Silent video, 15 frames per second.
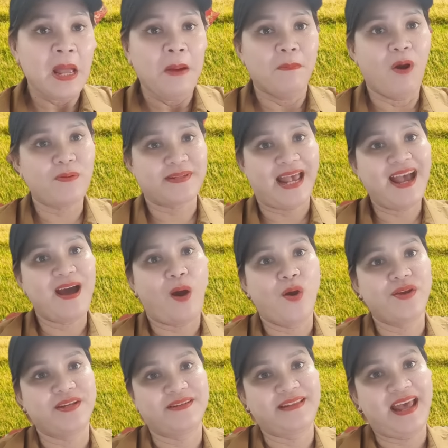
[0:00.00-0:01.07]
một xã
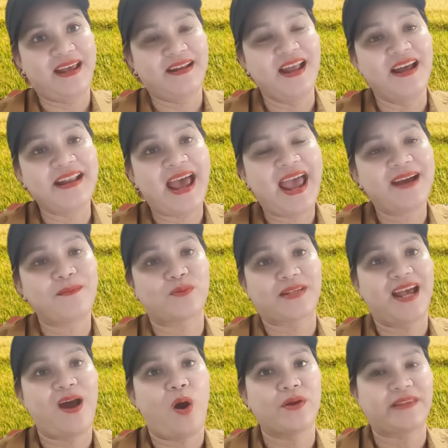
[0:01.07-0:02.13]
hội tại lên án một xã
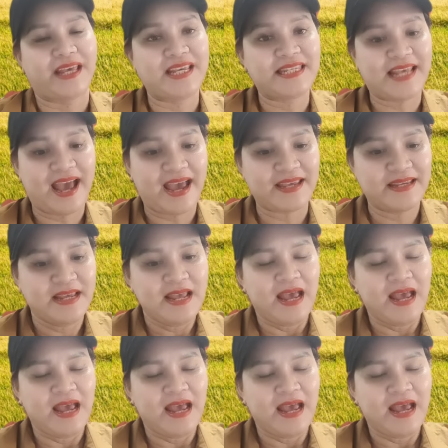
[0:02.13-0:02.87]
hội tẩy chay